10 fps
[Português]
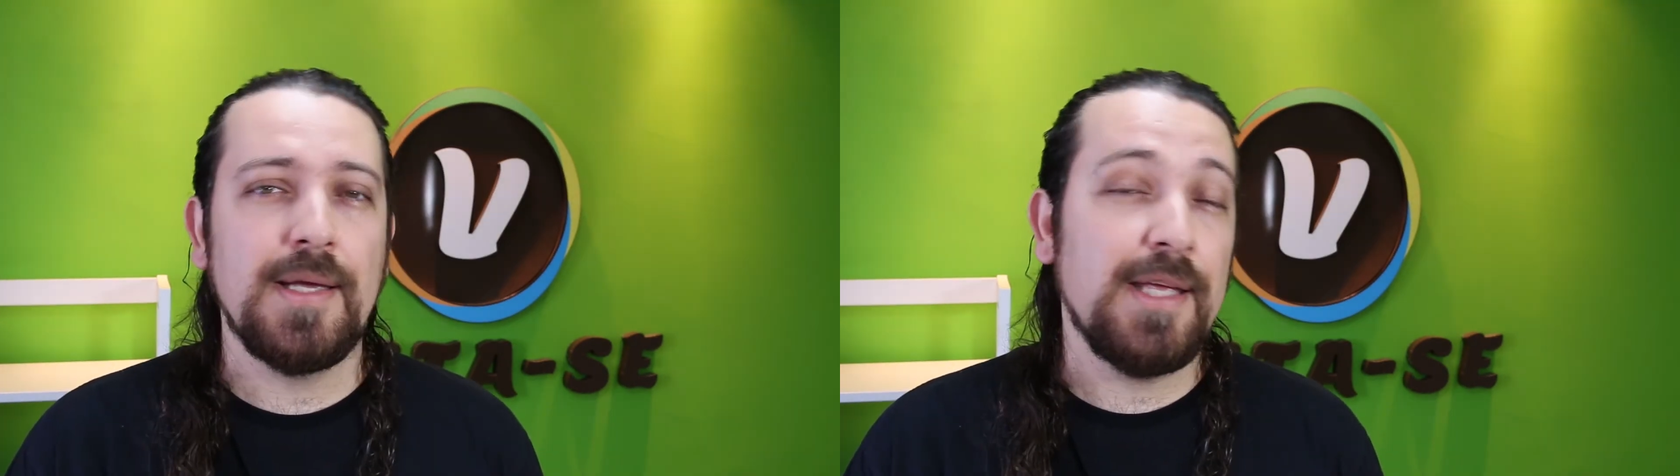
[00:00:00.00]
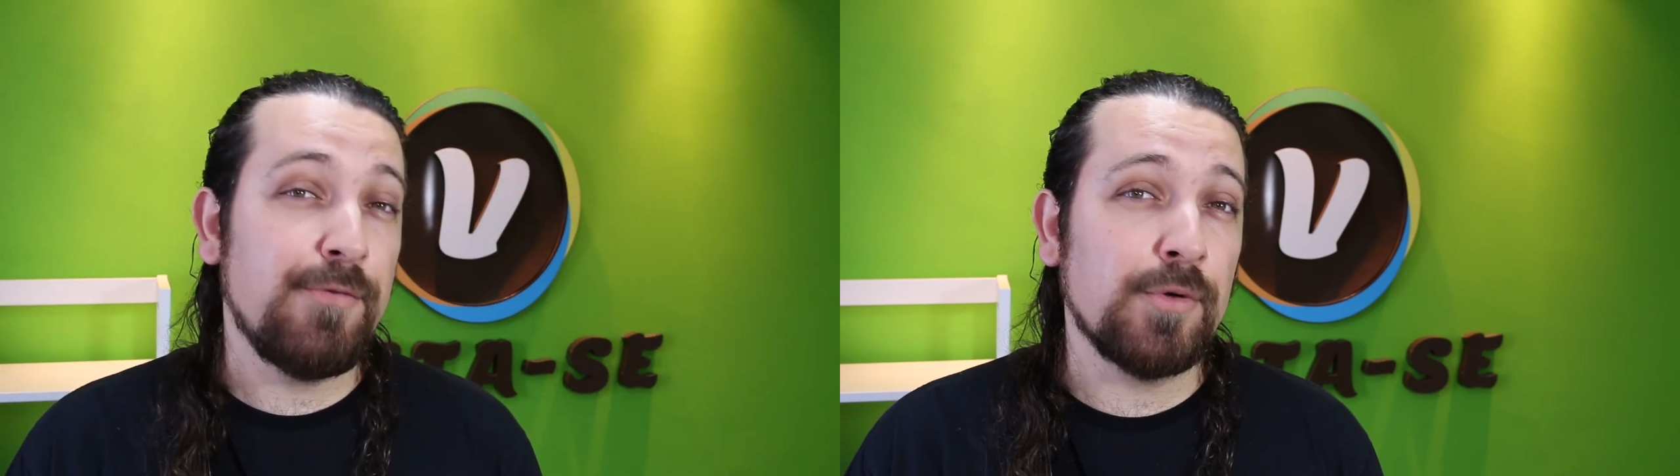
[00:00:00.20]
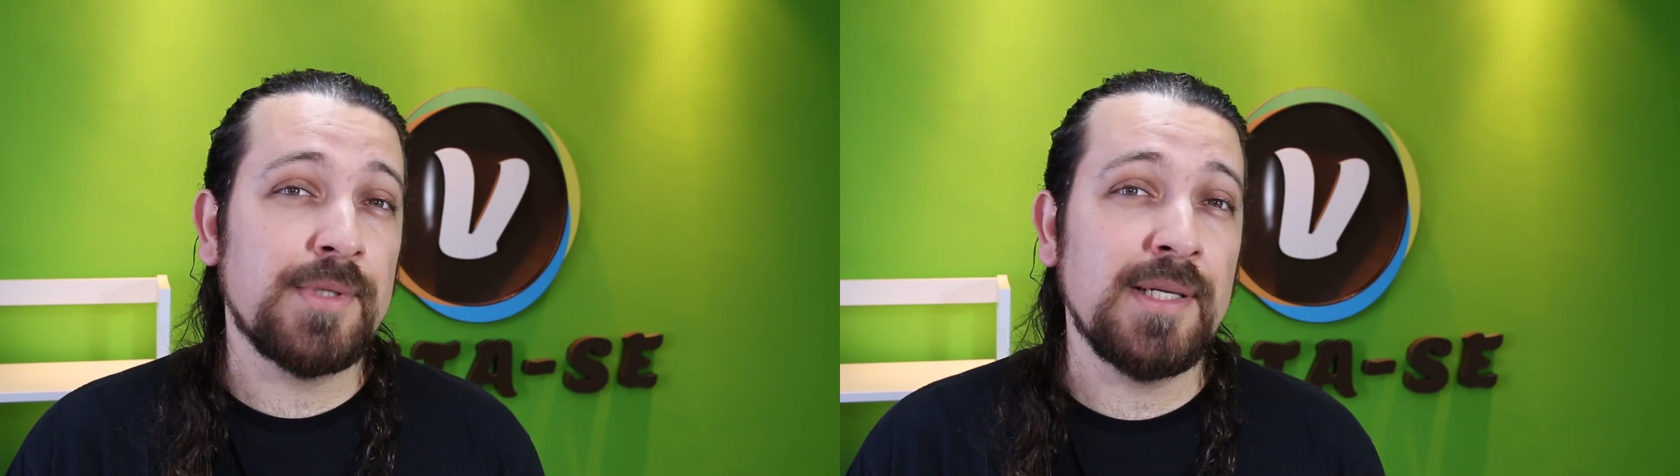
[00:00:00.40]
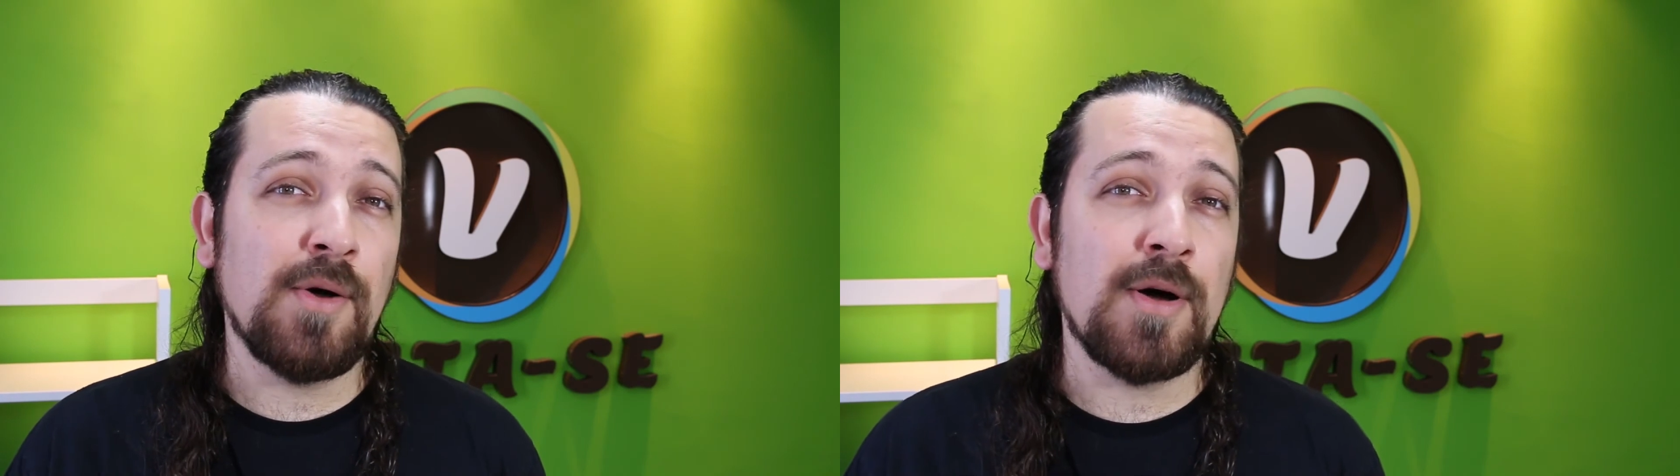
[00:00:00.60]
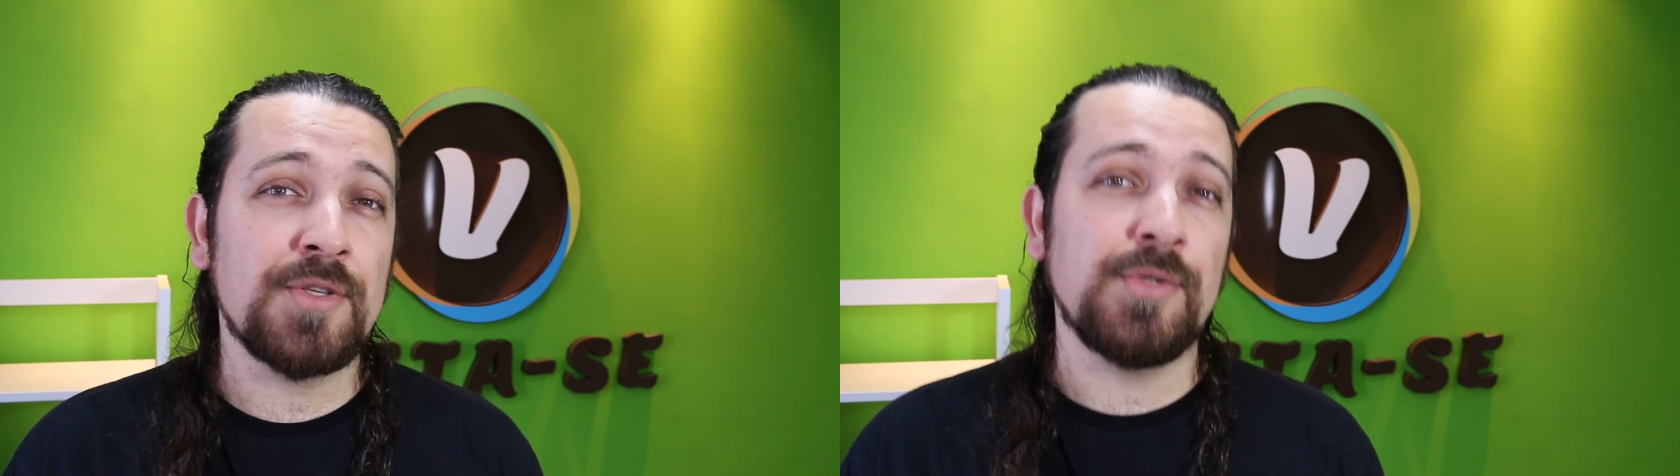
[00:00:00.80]
E
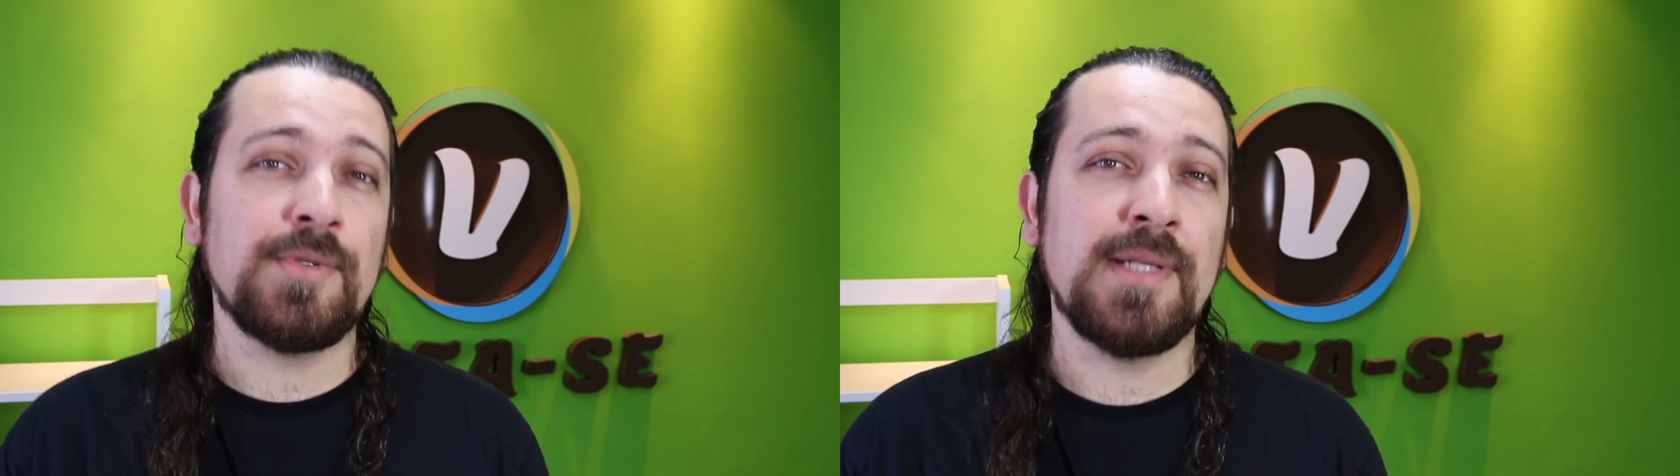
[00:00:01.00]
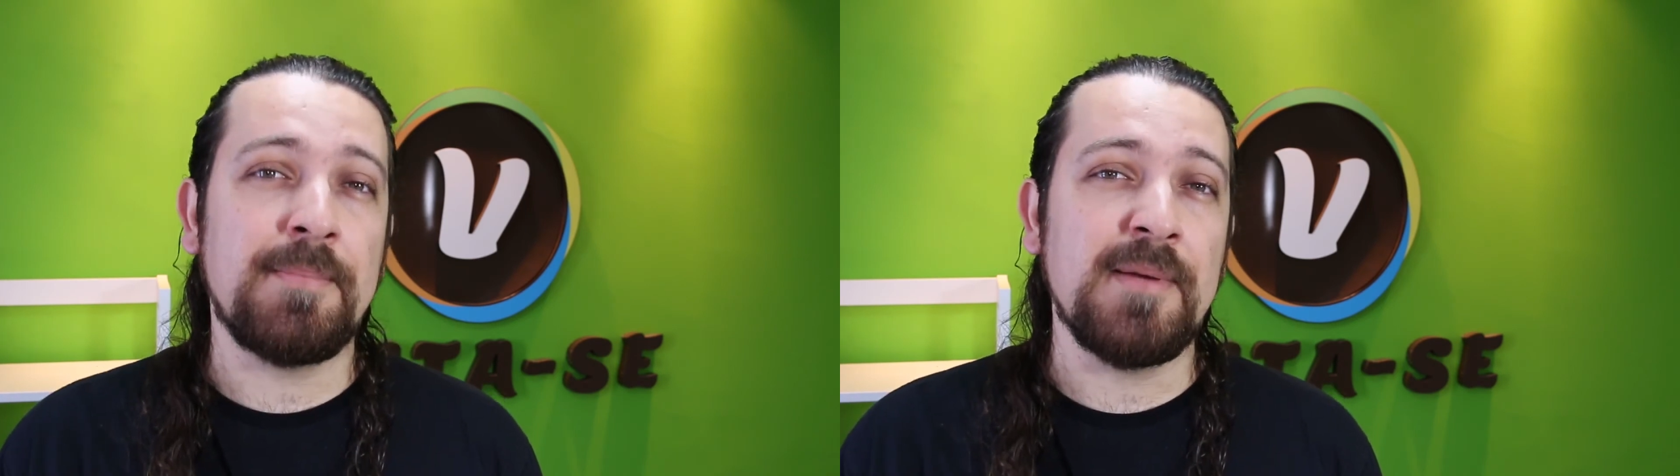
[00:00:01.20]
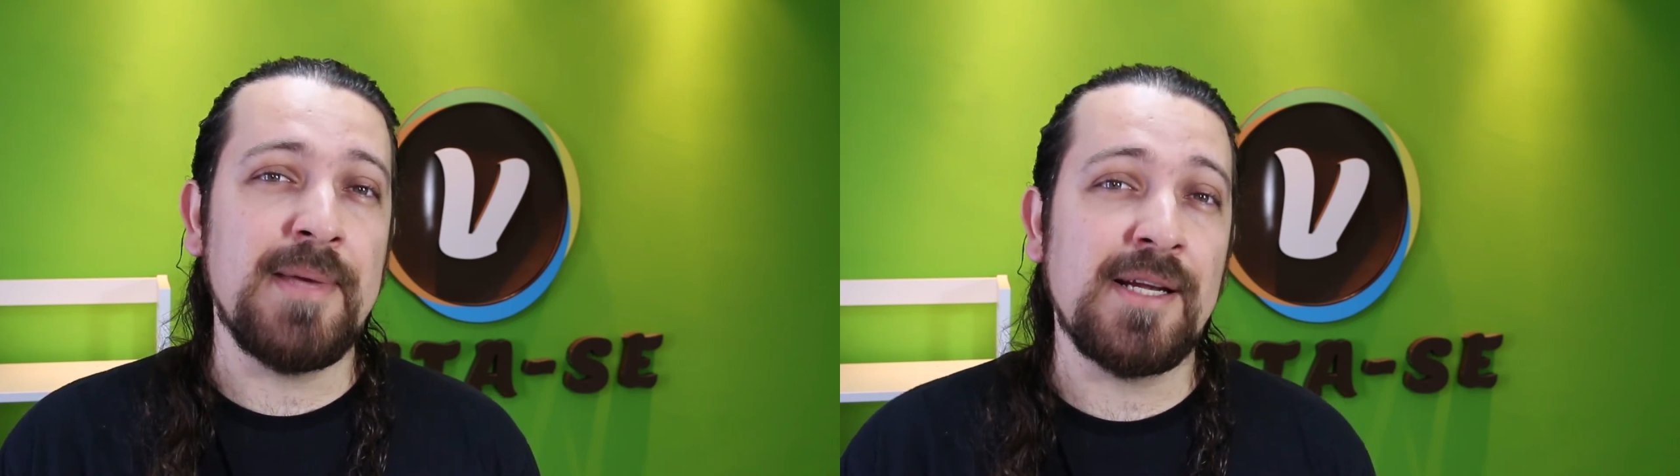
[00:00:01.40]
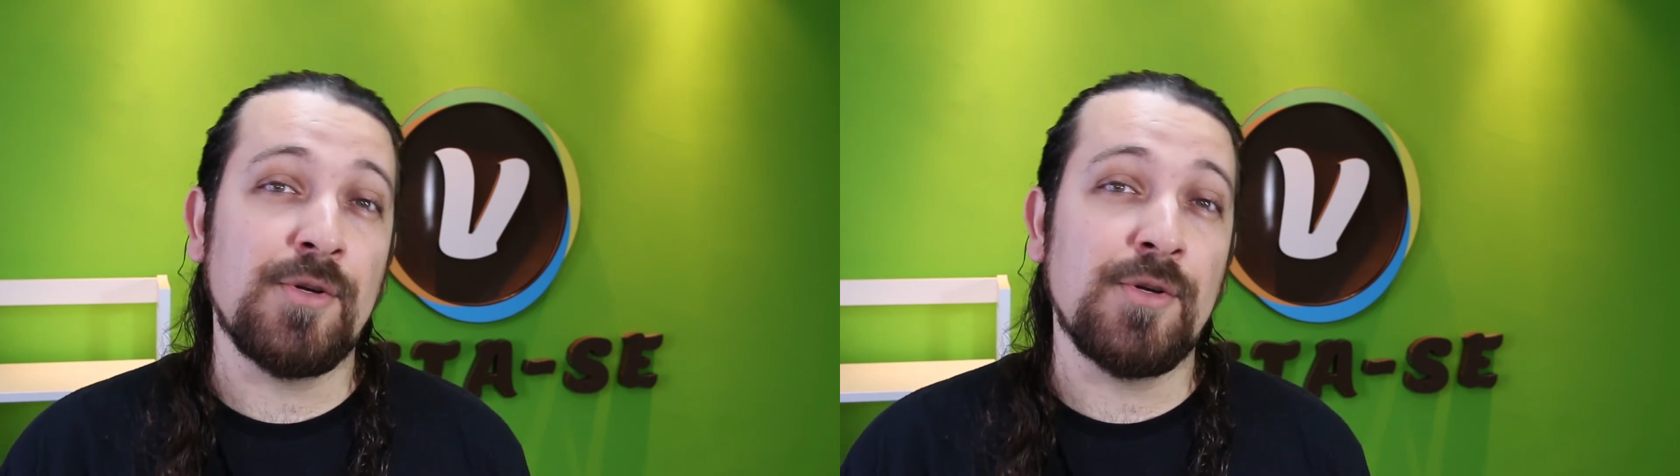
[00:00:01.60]
voltando ao assunto da primeira